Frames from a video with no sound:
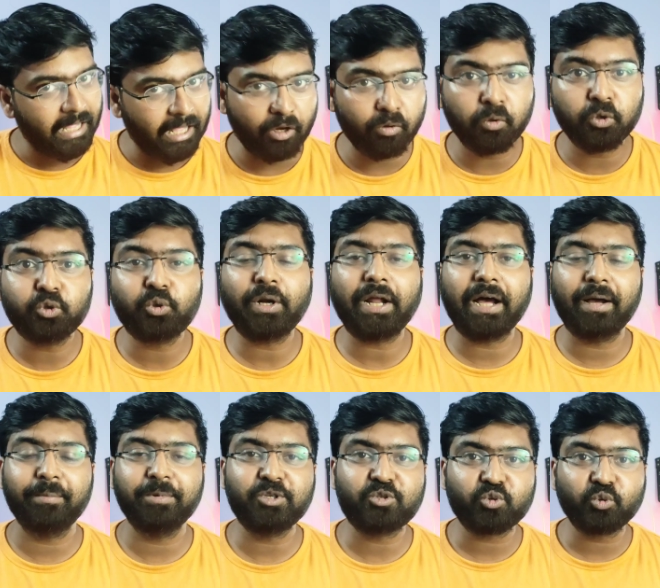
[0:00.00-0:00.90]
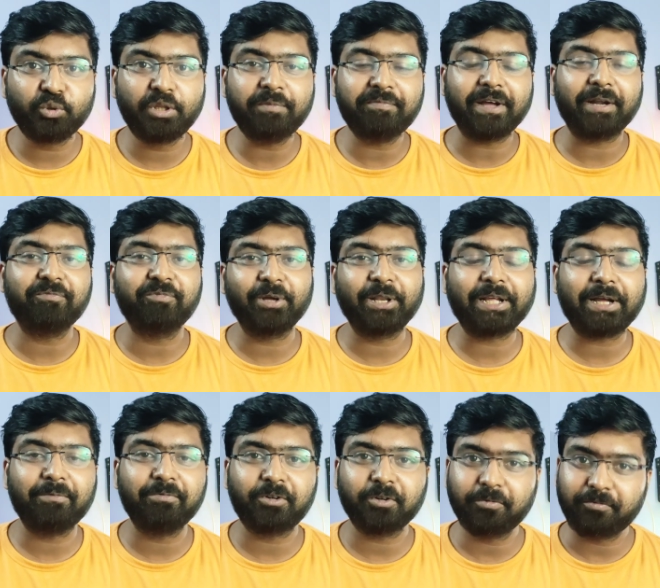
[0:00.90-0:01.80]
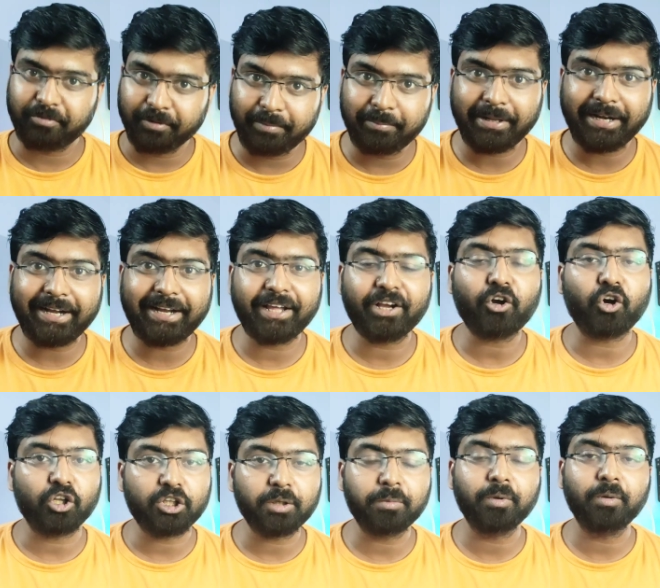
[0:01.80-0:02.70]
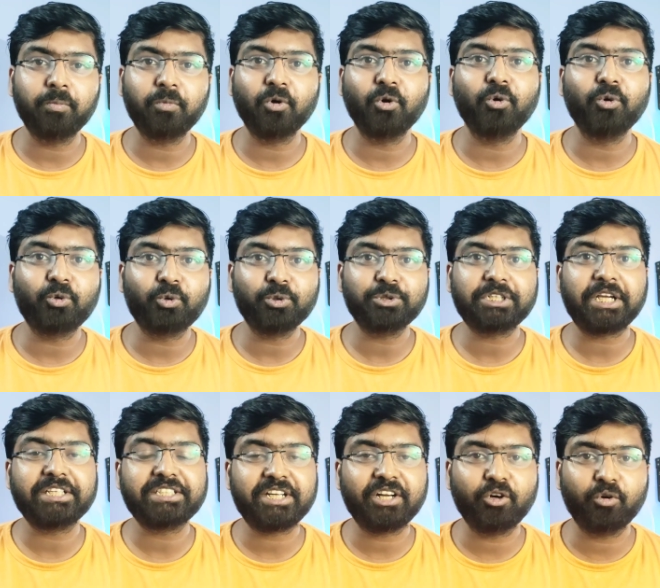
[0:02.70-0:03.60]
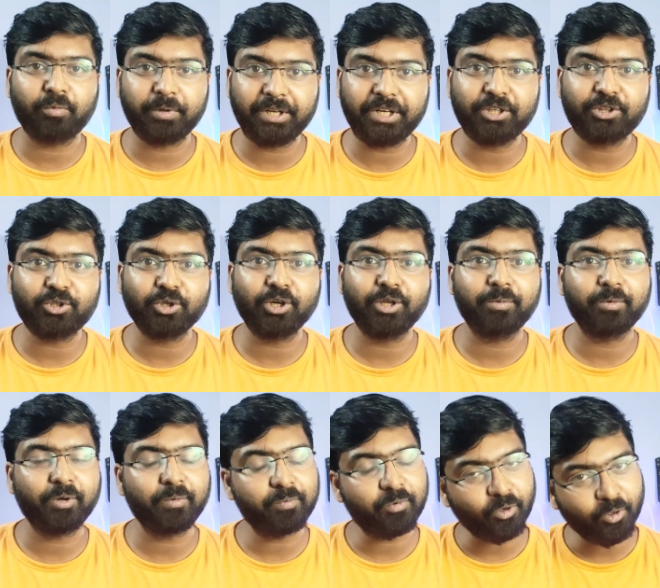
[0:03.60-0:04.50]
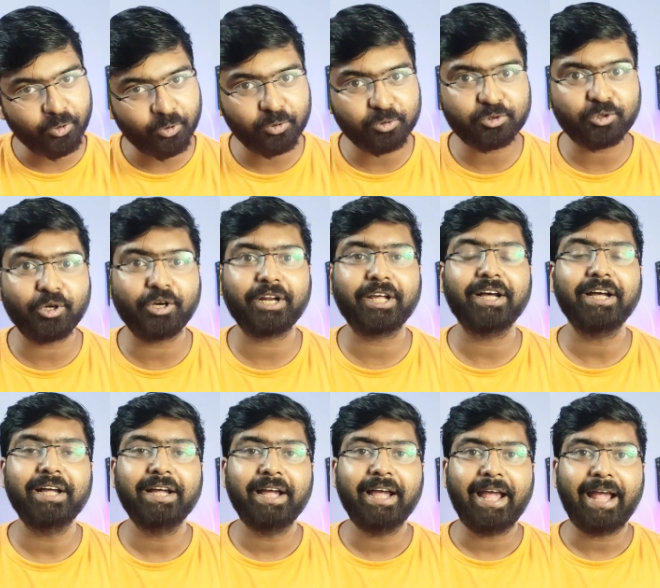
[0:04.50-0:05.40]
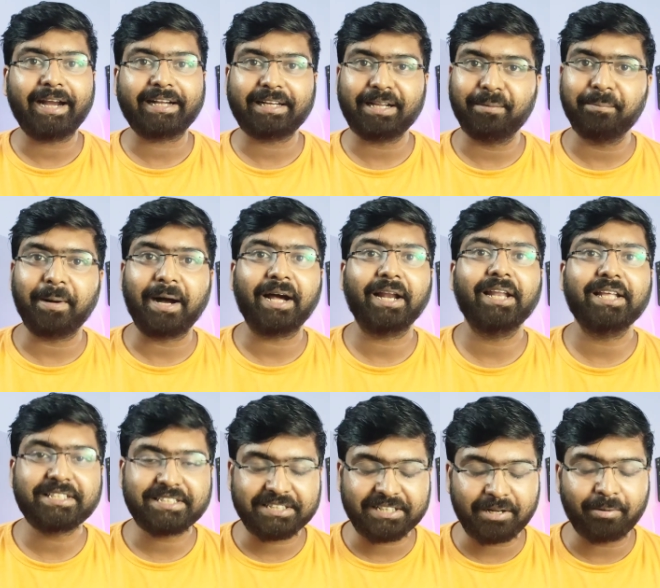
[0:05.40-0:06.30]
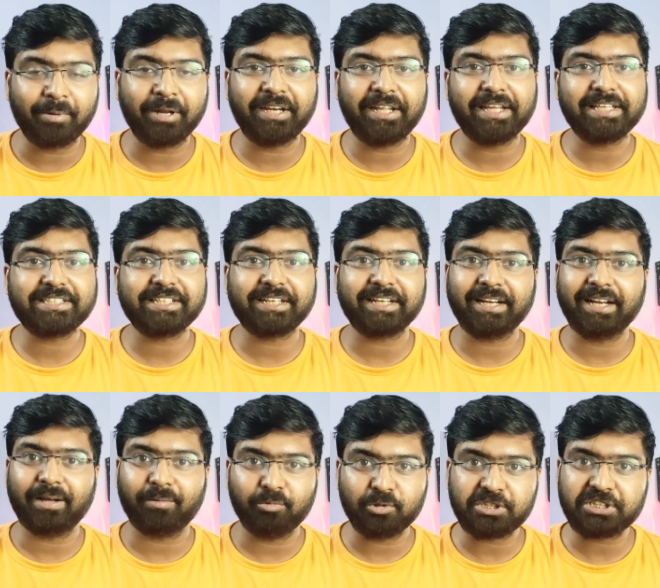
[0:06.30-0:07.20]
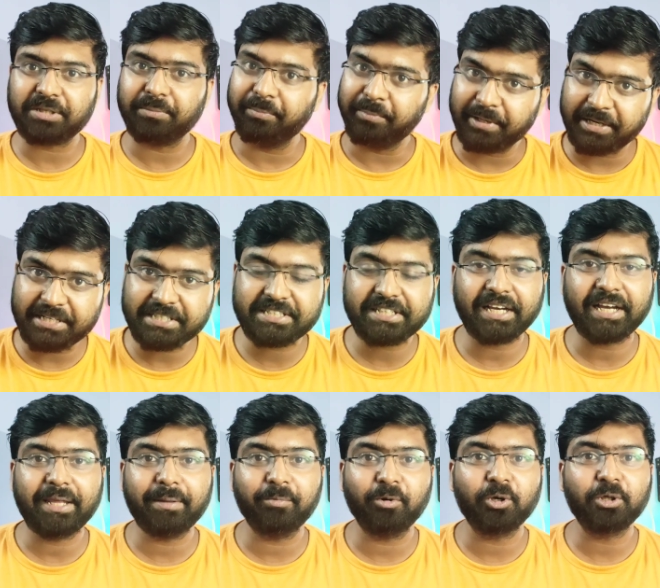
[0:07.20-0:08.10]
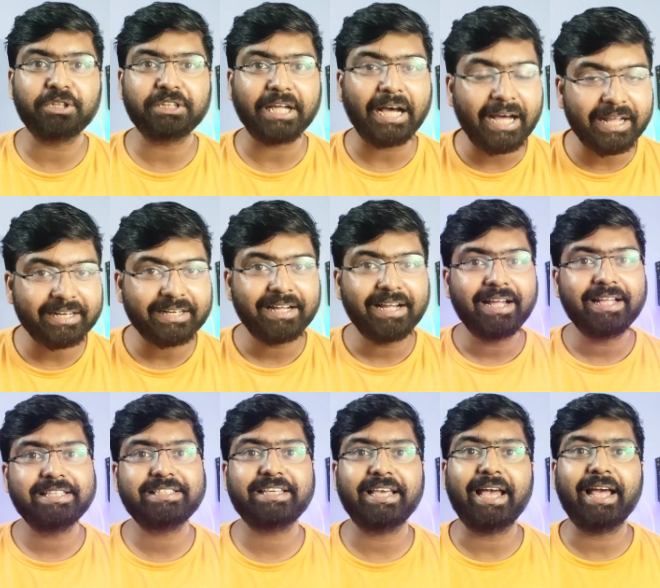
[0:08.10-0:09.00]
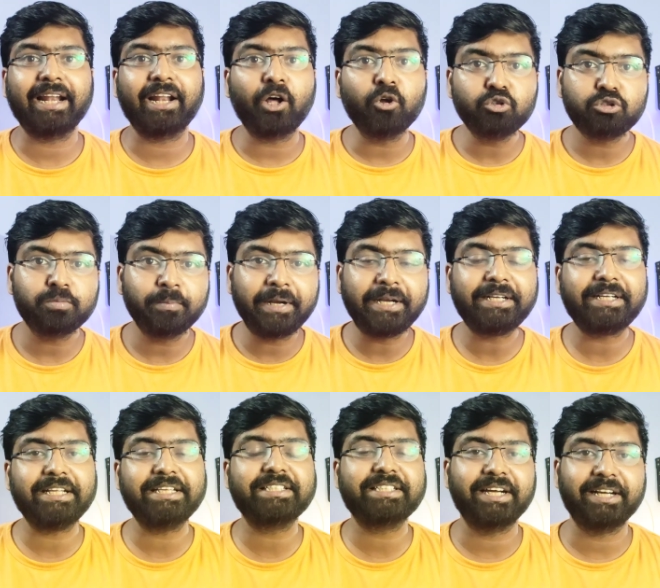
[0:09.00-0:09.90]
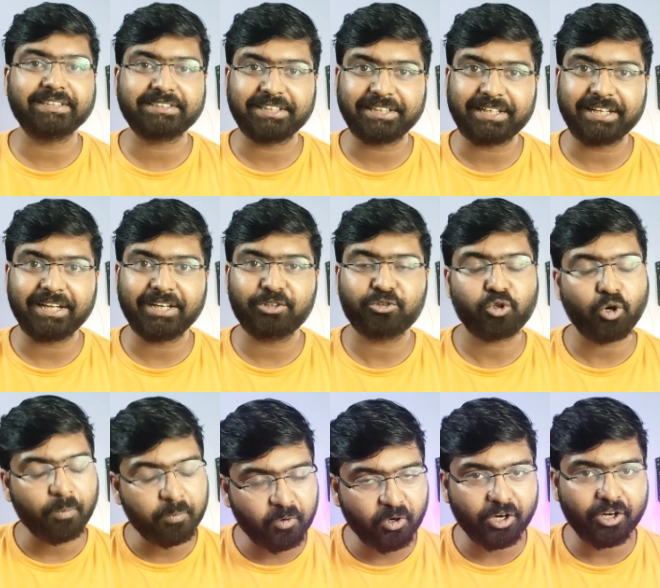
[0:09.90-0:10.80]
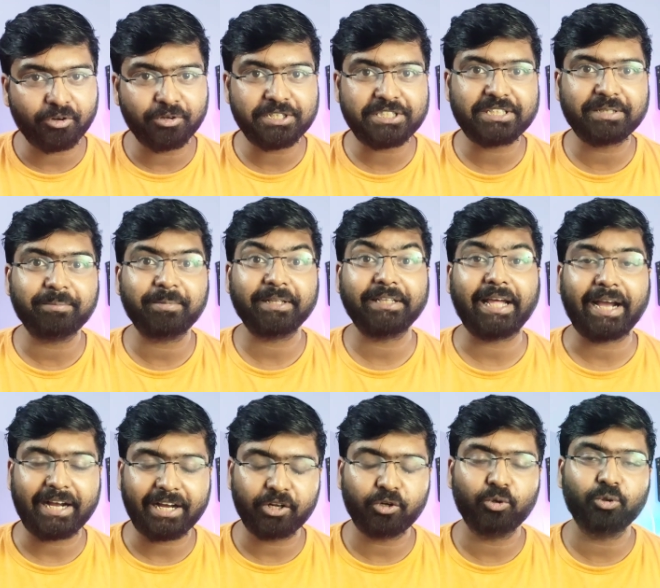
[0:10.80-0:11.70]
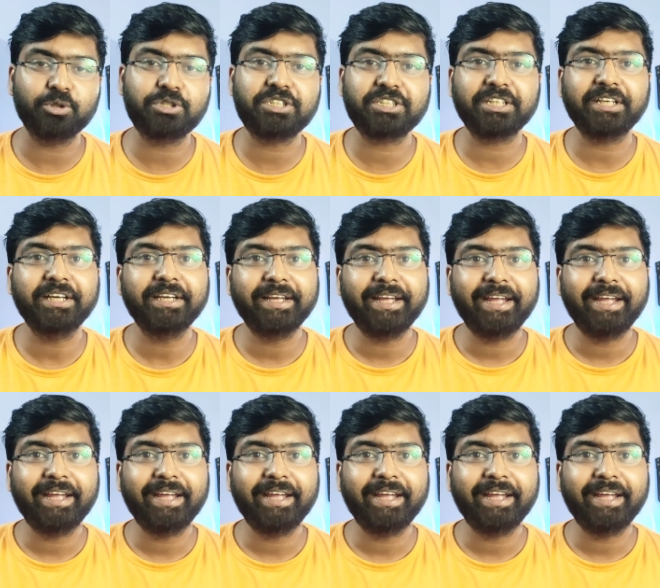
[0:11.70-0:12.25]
হ্যালো বন্ধুরা আমি সুদীপ অ্যান্ড ওয়েলকাম টু ফিল্ম মিনিটে কথা বলবো অঙ্কুশ হাজরা অভিনীত এবং প্রডিউস করা একটা বাংলা সিনেমা নিয়ে যেটার নাম হচ্ছে মির্জা এবং তার যে অ্যানাউন্সমেন্ট টিজার সেটা ড্রপ করা হয়েছে বা দেখানো হচ্ছে